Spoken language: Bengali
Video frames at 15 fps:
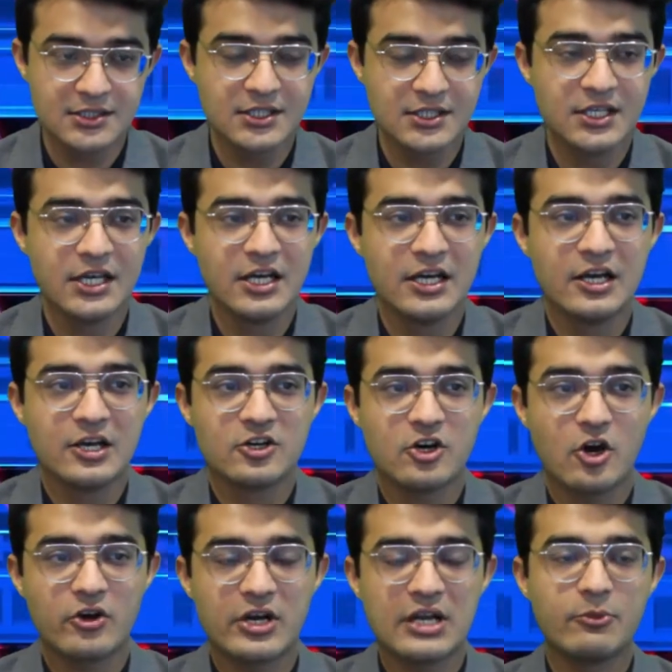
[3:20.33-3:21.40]
করোনা
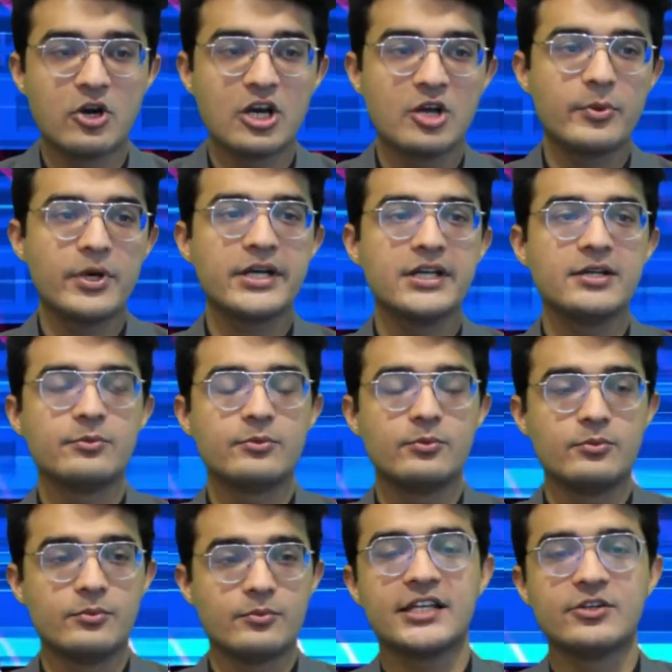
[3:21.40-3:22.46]
মহামারীর কারণে সৃষ্ট সংকট
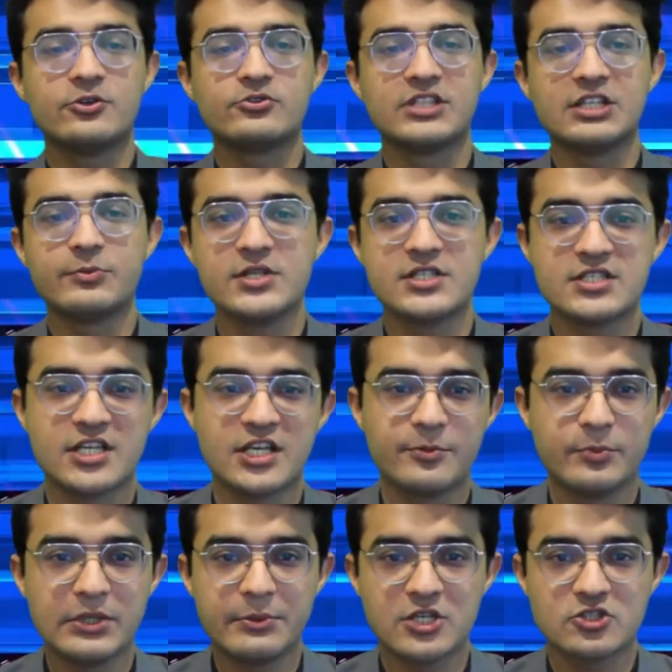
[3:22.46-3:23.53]
কাটিয়ে উঠতে বিশ্বের
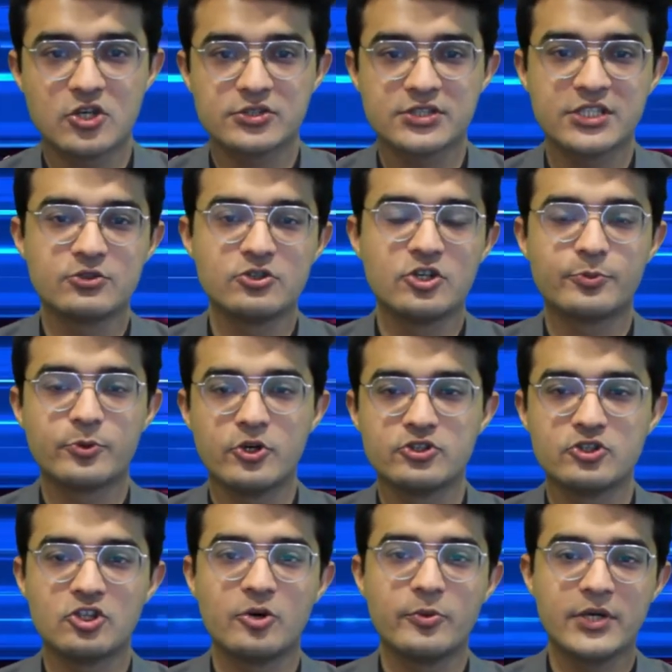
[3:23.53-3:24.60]
বিমান সংস্থাগুলোর
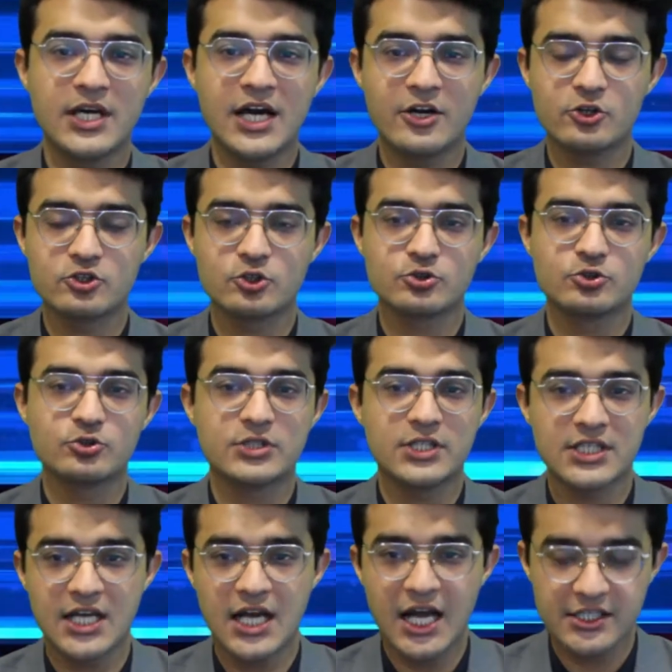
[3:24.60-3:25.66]
প্রয়োজন হবে আরও সত্তর
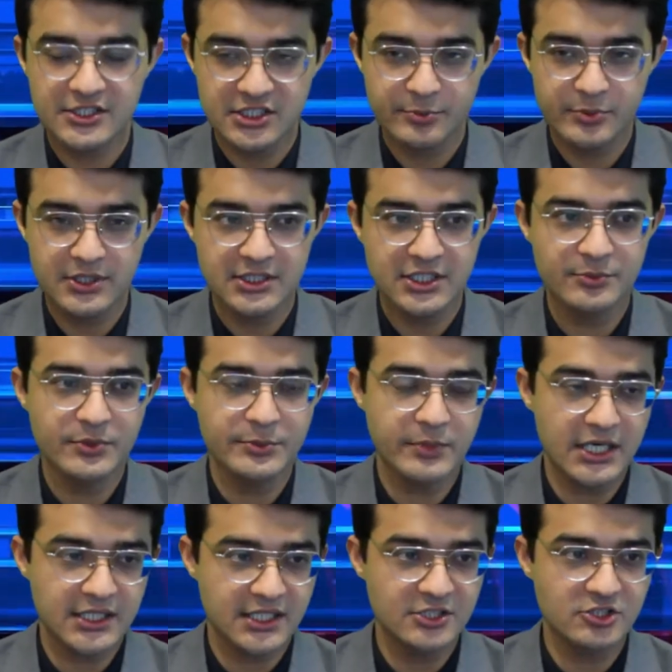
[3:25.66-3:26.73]
থেকে আশি বিলিয়ন
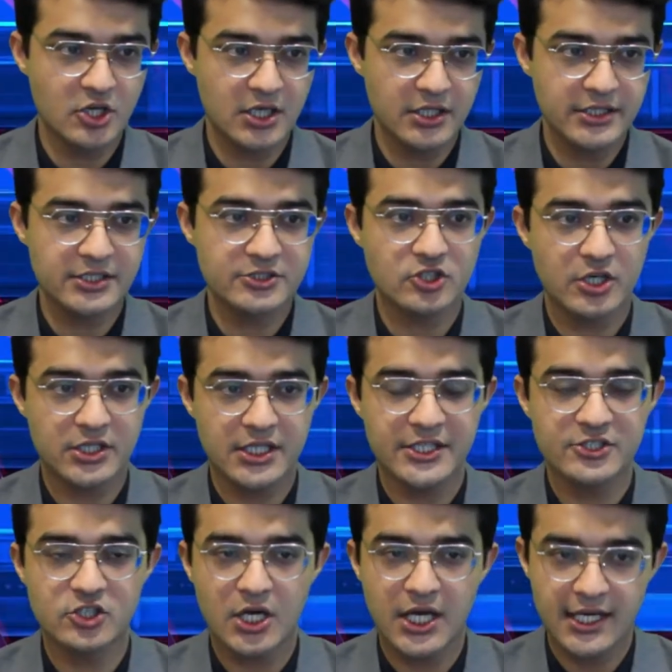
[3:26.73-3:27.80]
মার্কিন ডলারের সরকারি
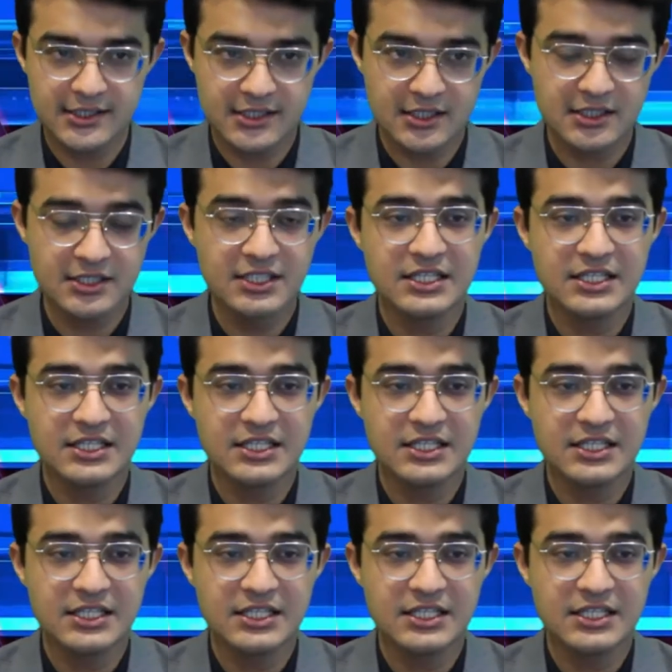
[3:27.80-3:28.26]
সহায়তা